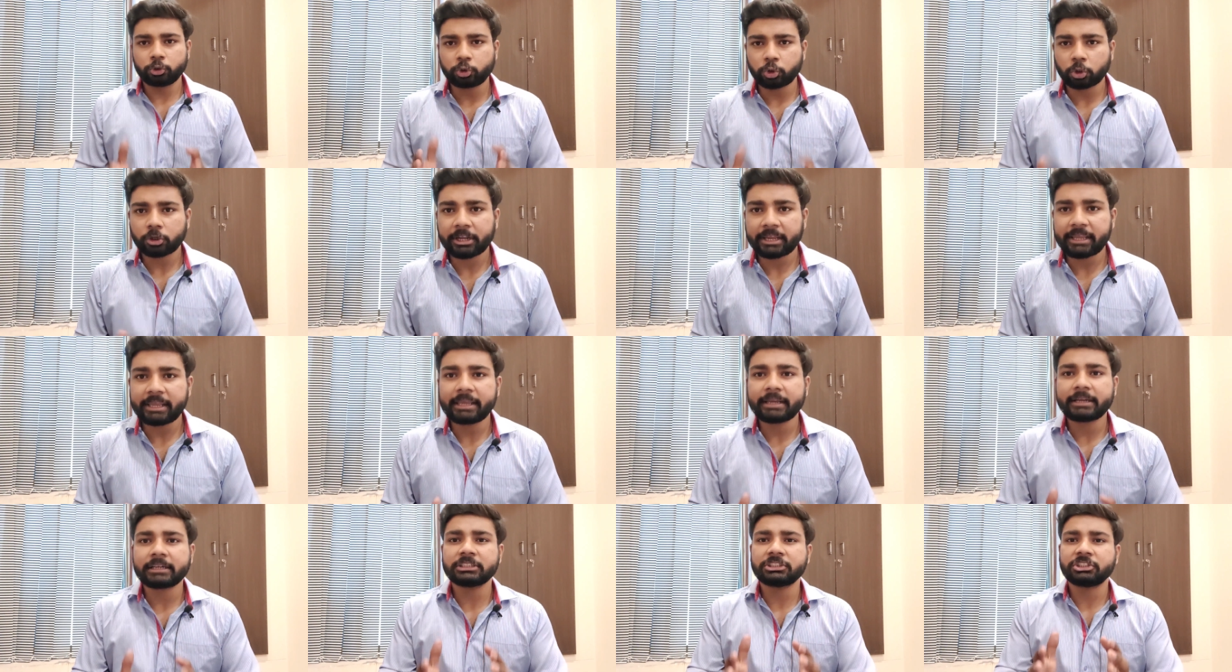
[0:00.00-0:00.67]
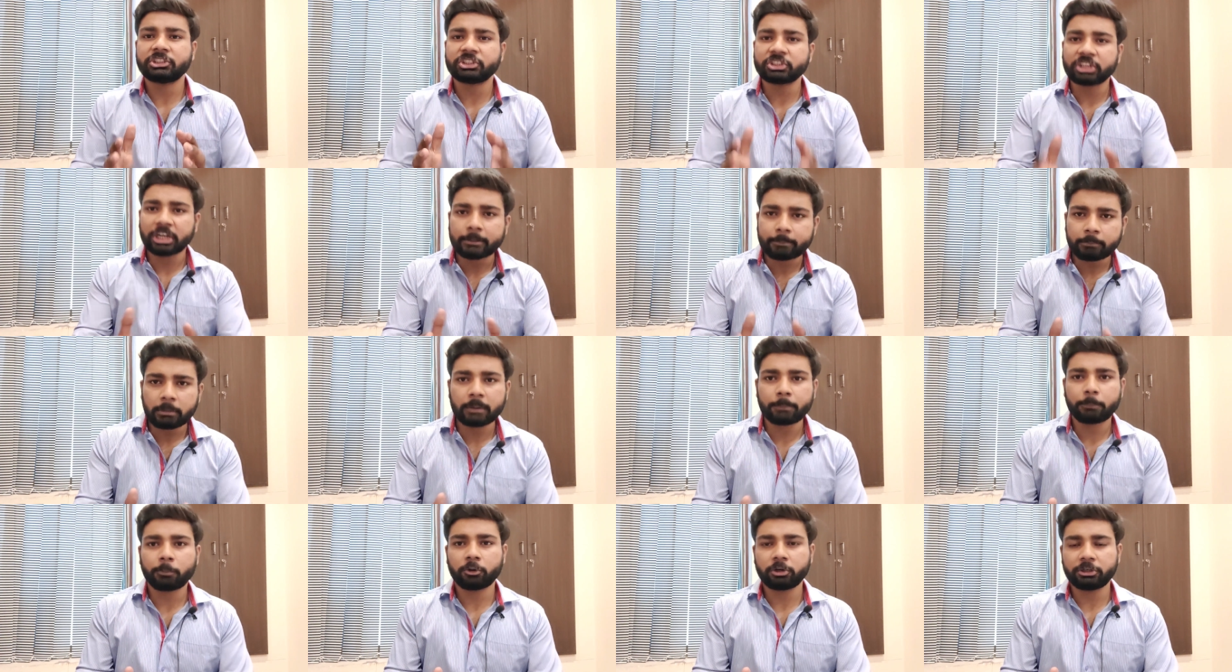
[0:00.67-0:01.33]
जो कि एक
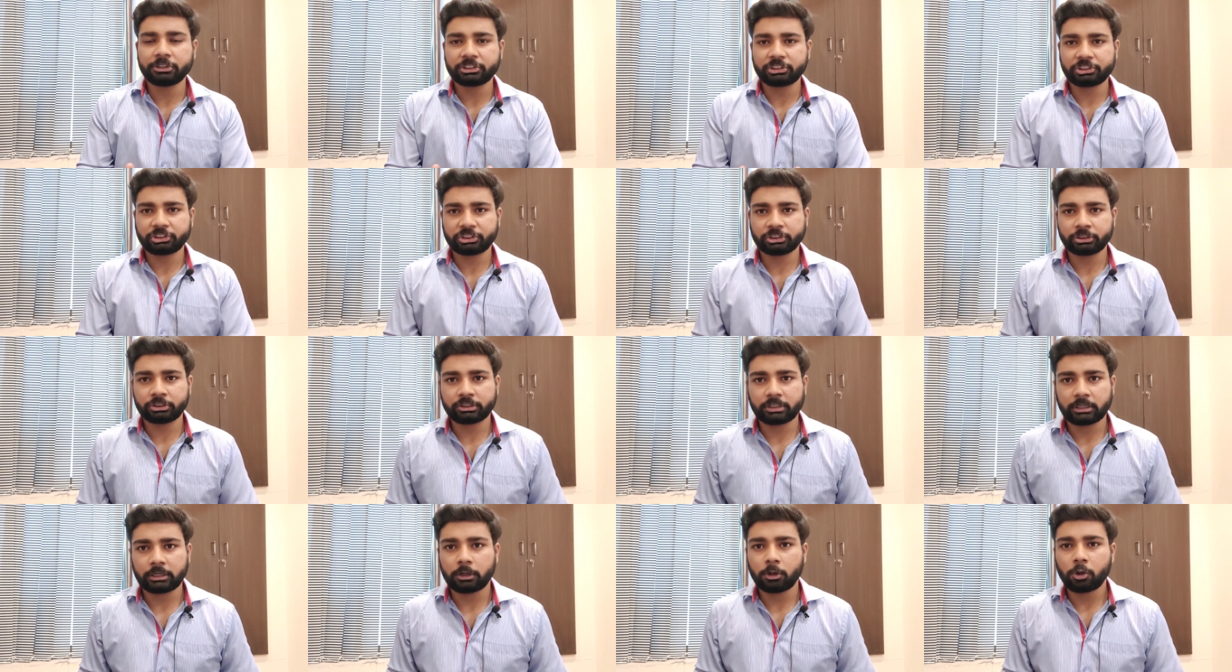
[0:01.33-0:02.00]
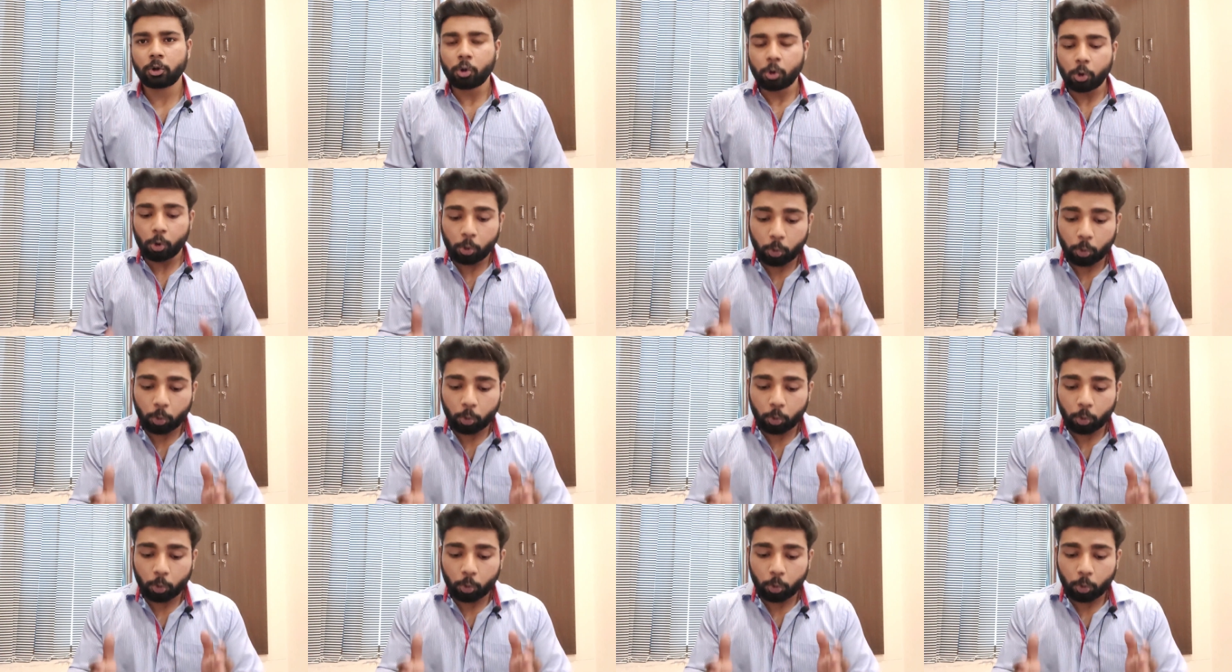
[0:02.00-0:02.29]
जर्मन पॉलिटिशियन था